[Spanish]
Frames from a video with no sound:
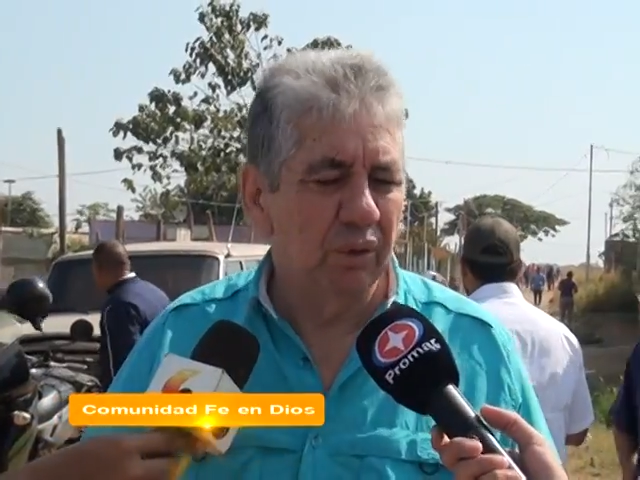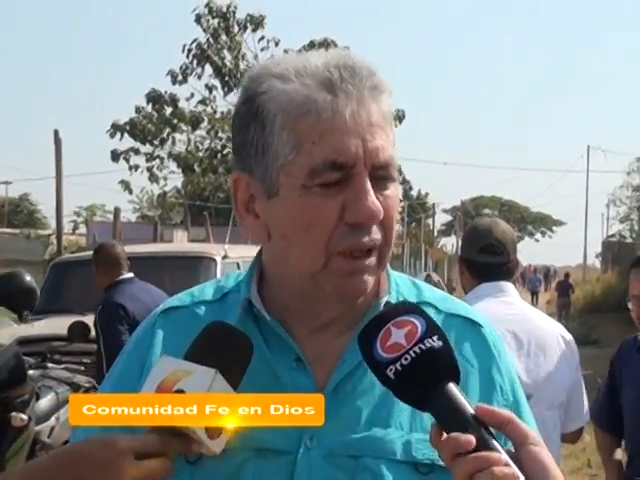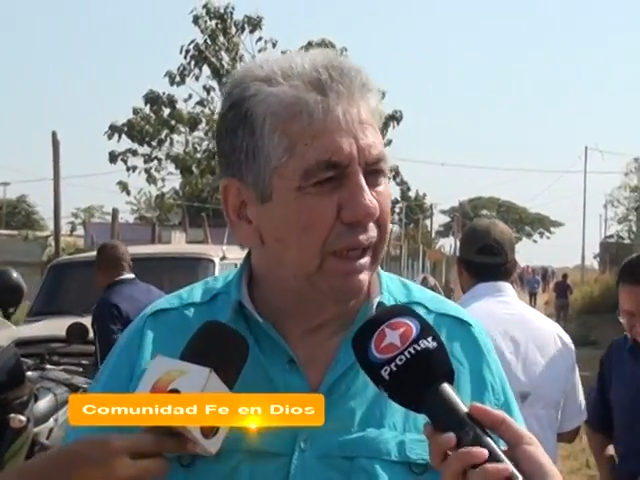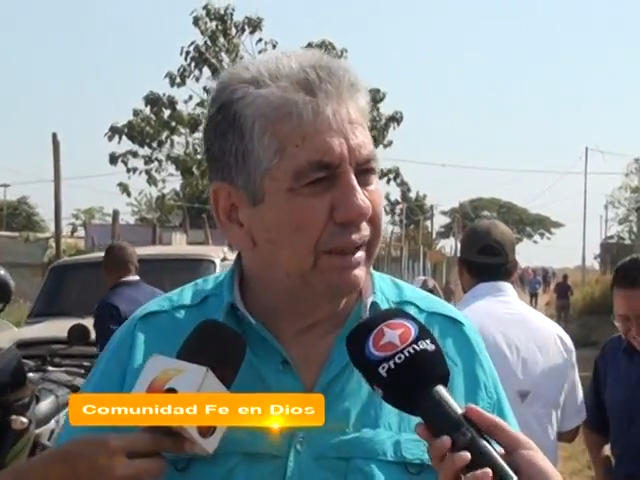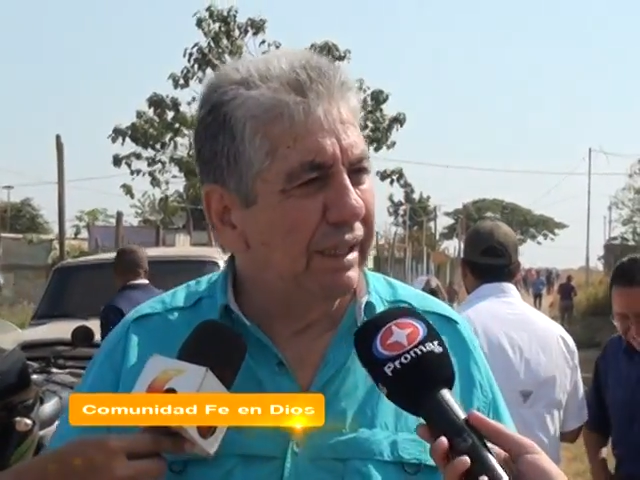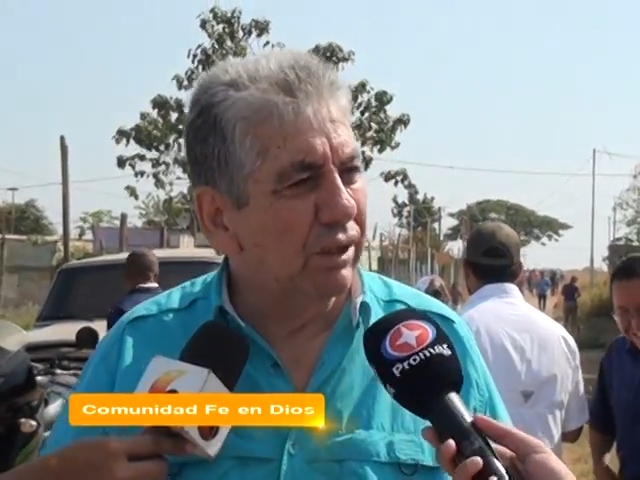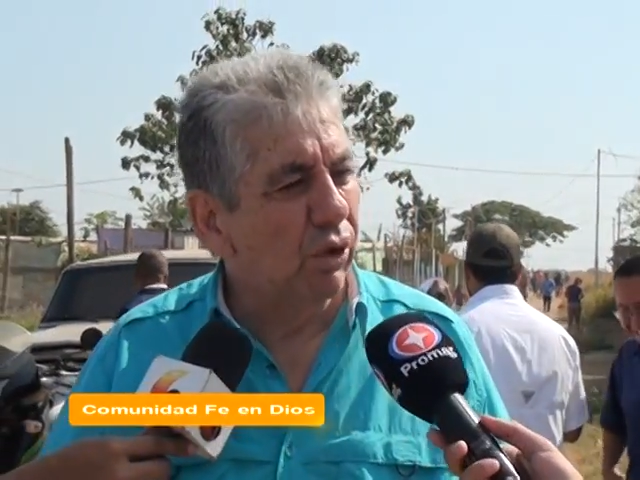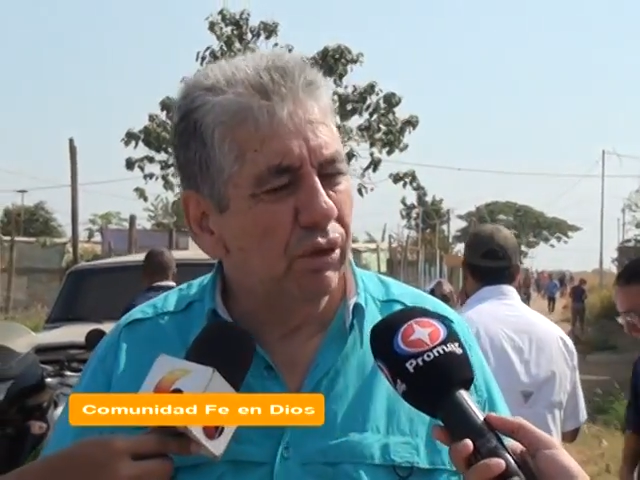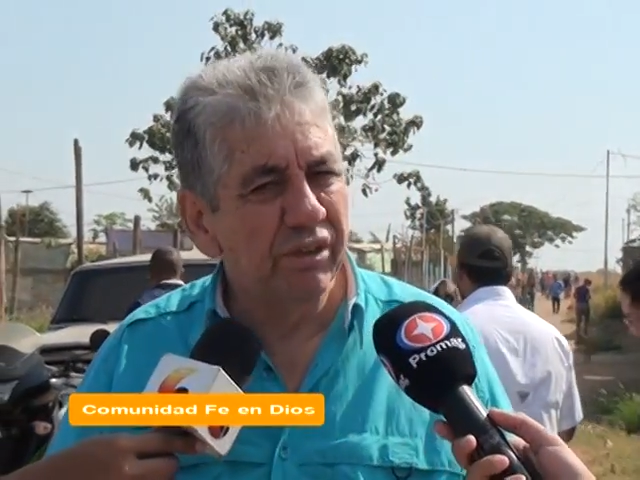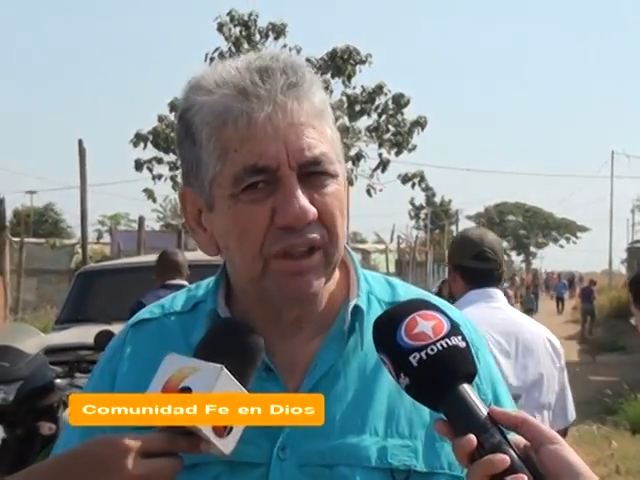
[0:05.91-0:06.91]
la gente del
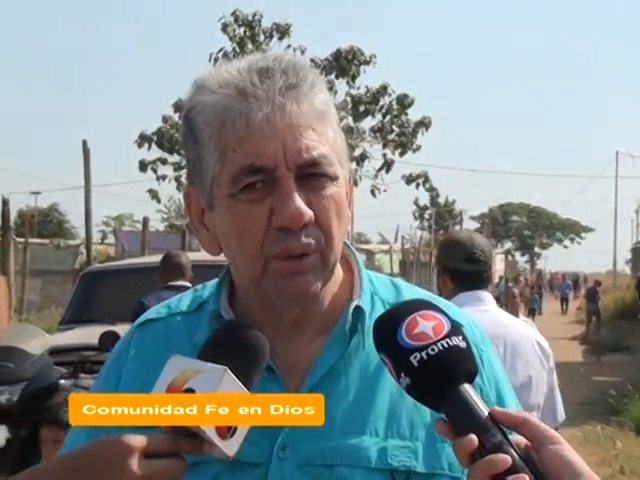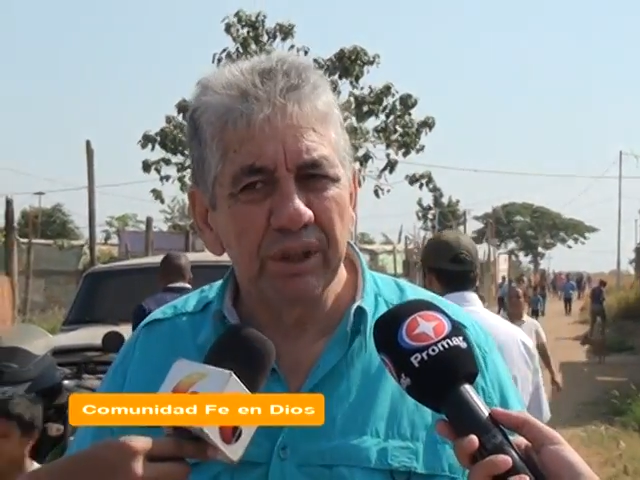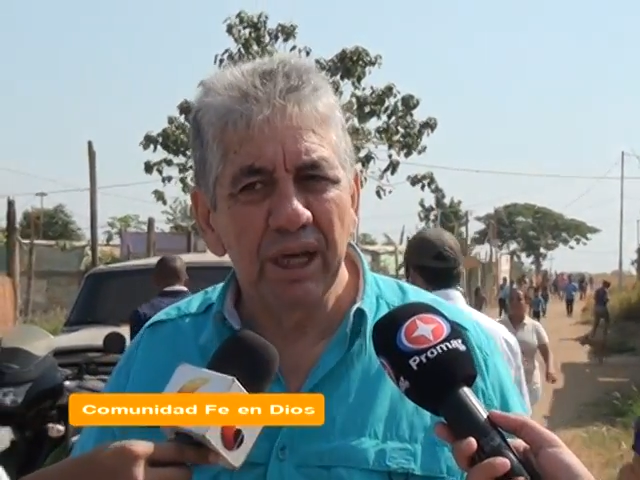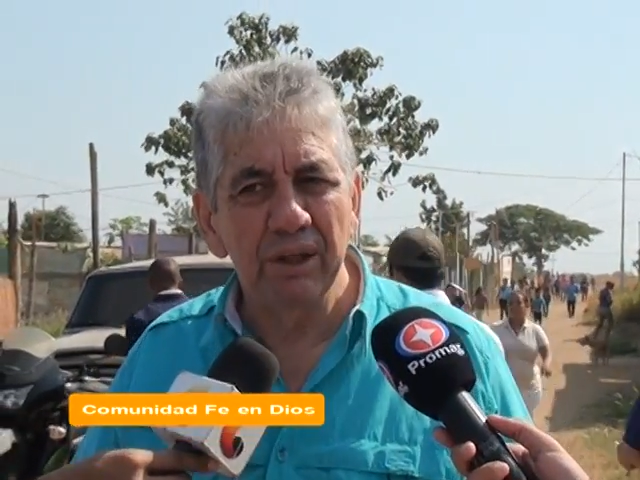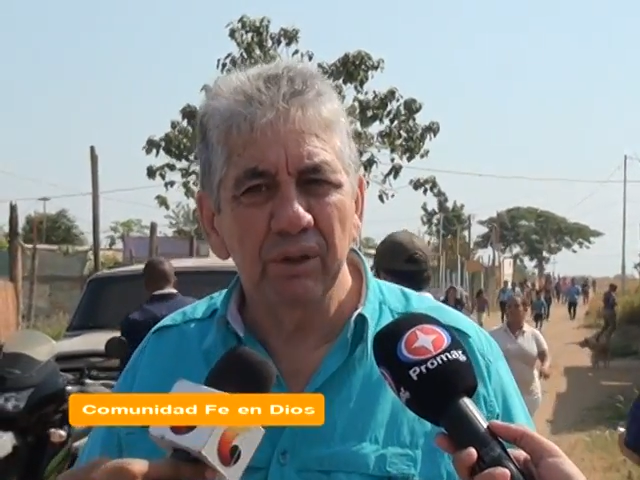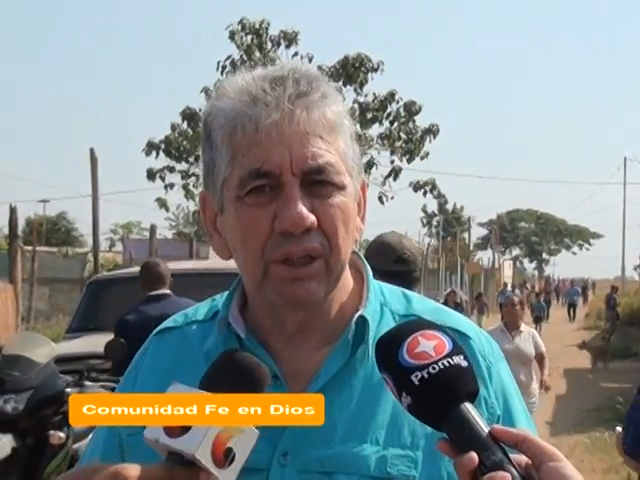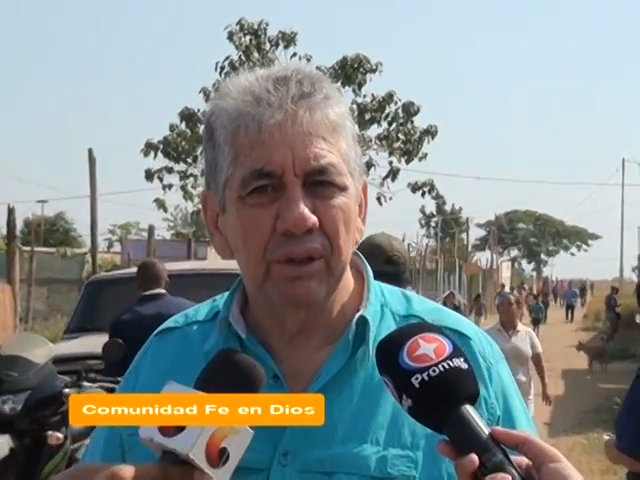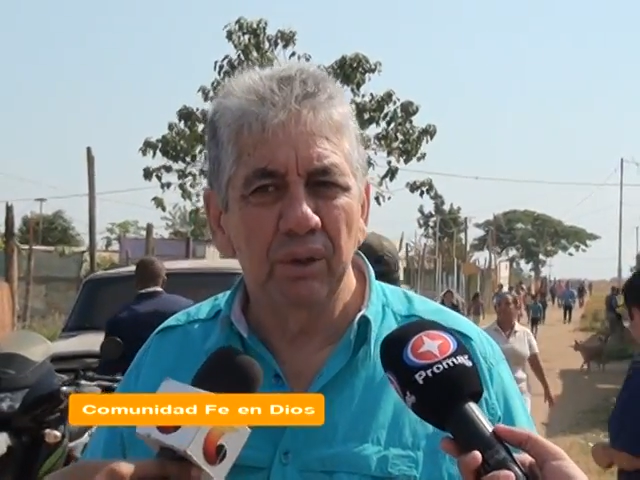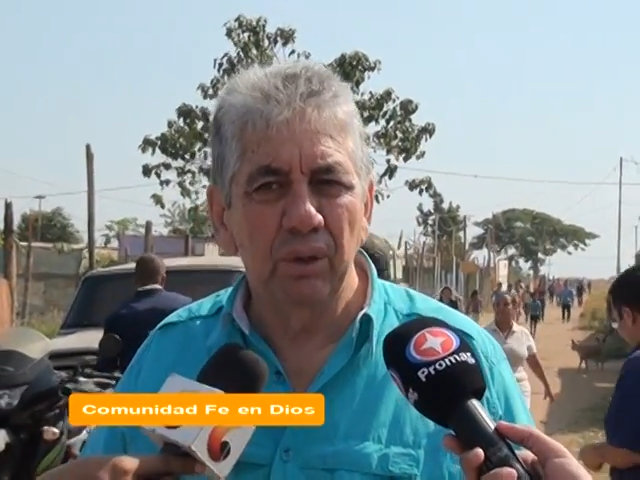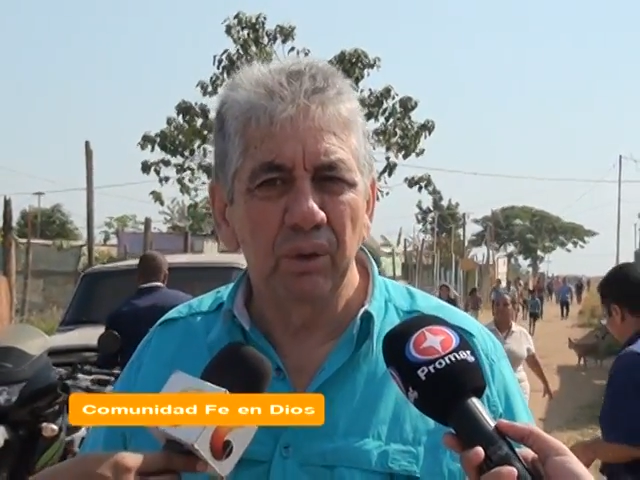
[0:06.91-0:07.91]
cono de seguridad. Yo
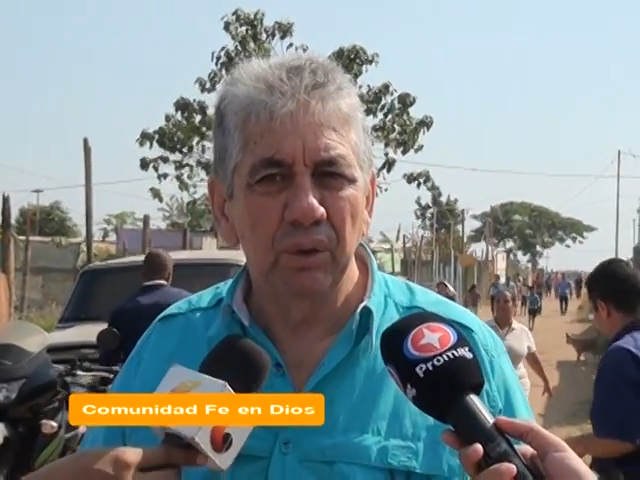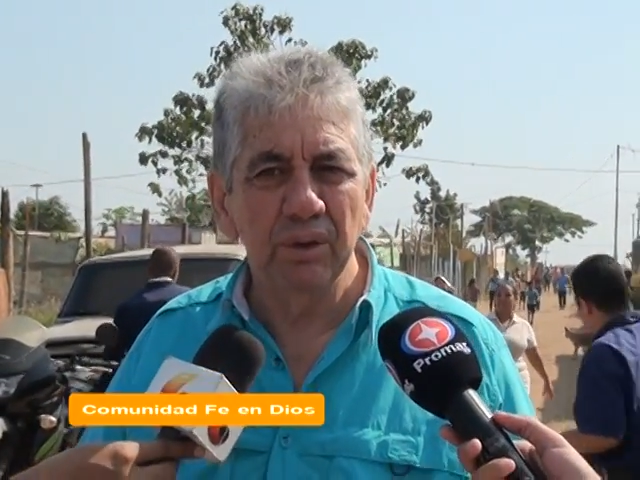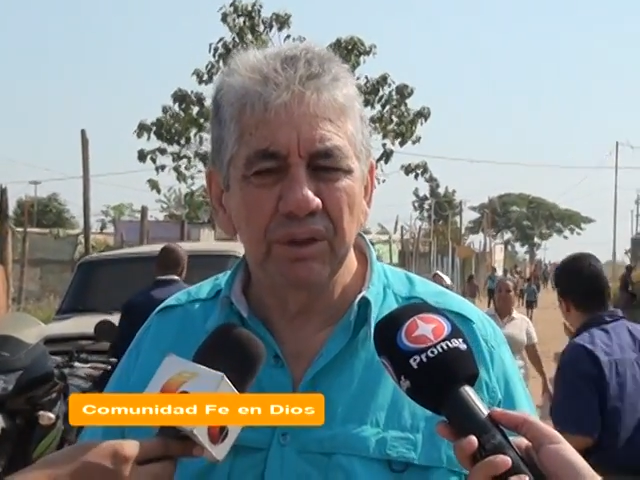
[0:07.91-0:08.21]
quiero